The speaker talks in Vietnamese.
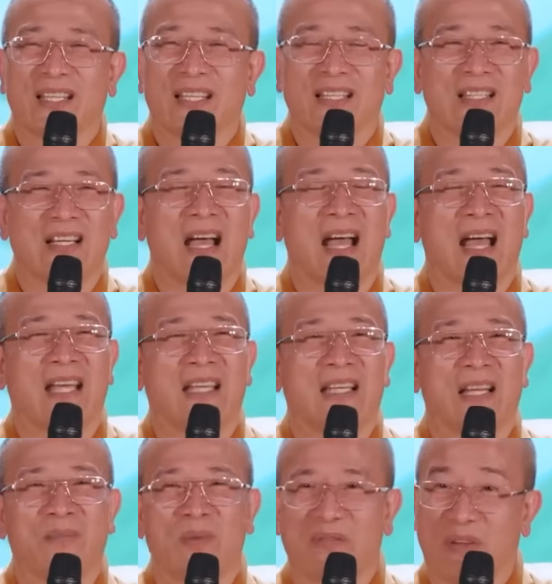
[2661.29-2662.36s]
Cái thứ hai
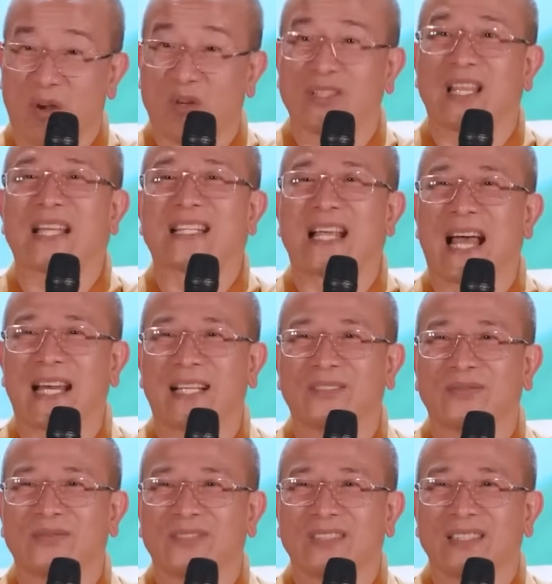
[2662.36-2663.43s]
là mình phải có tài sản.
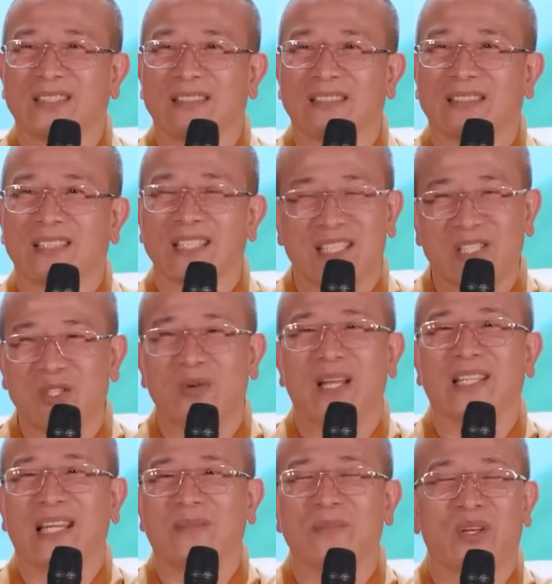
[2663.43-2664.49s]
Thì như lúc
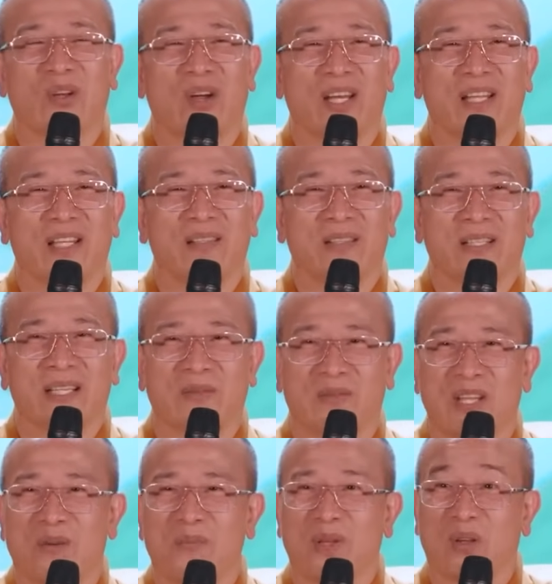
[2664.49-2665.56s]
nãy Thái Minh nói đấy, làm
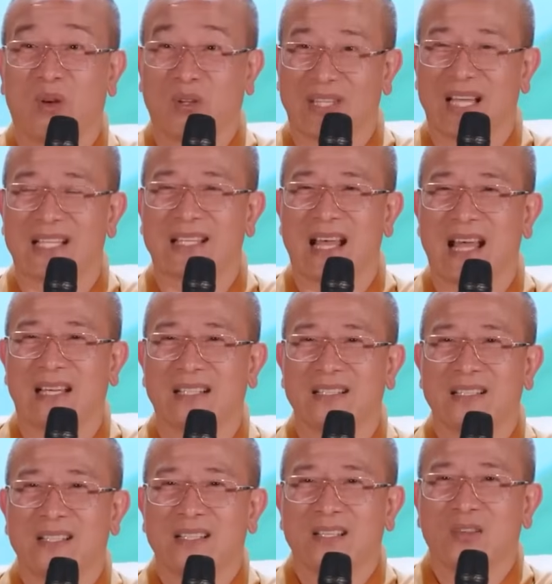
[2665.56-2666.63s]
sao mình có tài sản,
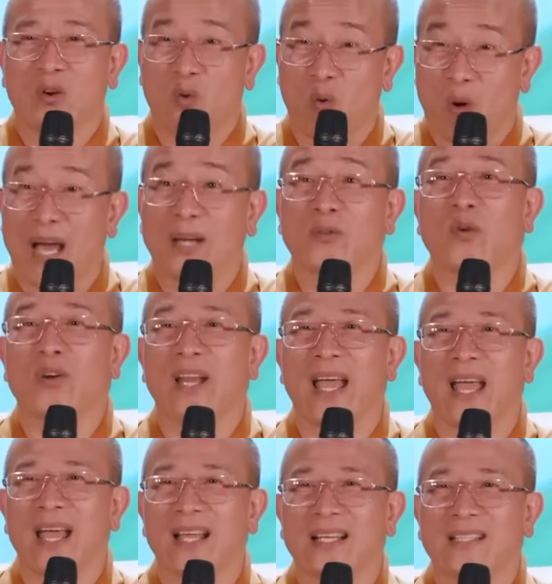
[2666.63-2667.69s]
có của ăn của
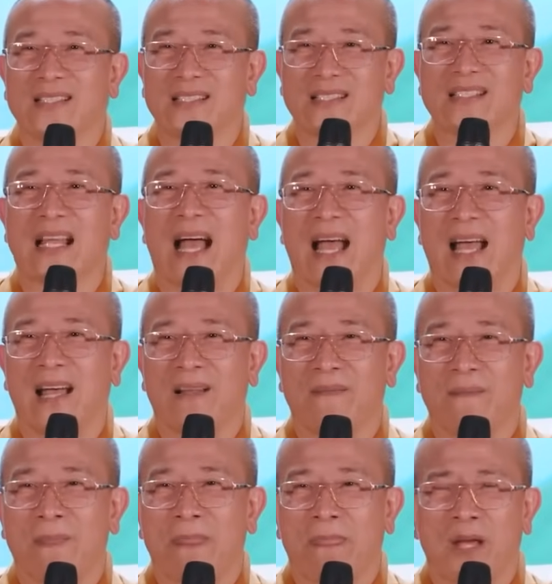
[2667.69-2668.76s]
đẻ dư giả,
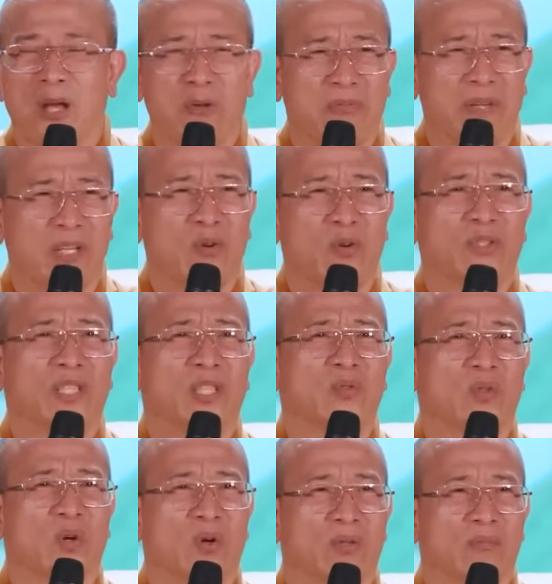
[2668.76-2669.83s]
không đến nỗi
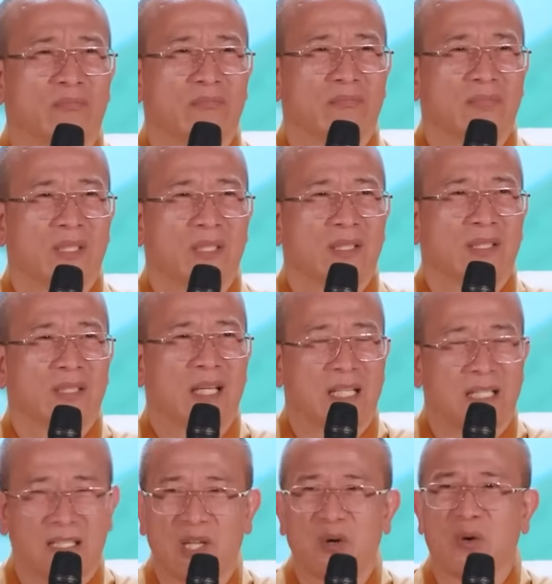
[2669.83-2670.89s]
thiếu thốn,
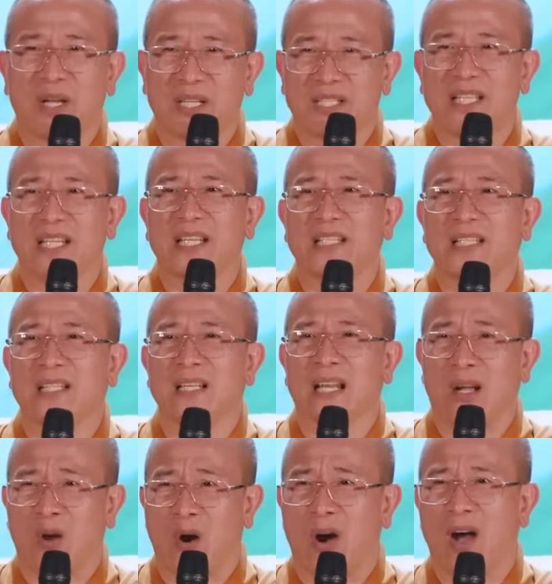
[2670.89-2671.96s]
cần tiêu cần chi cái gì
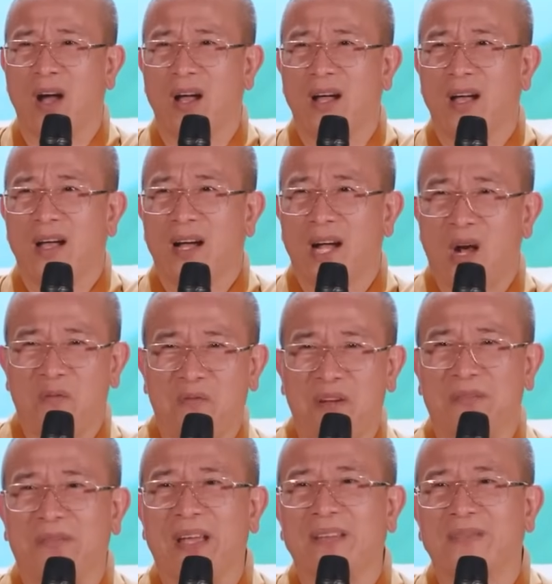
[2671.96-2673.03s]
là có, không
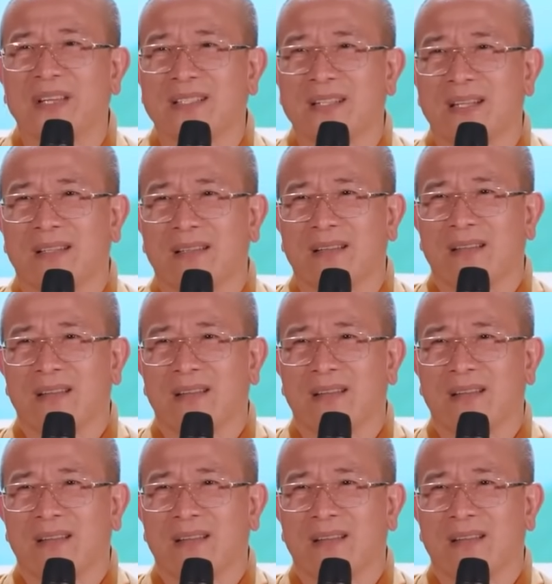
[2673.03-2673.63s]
phải vay phải giật.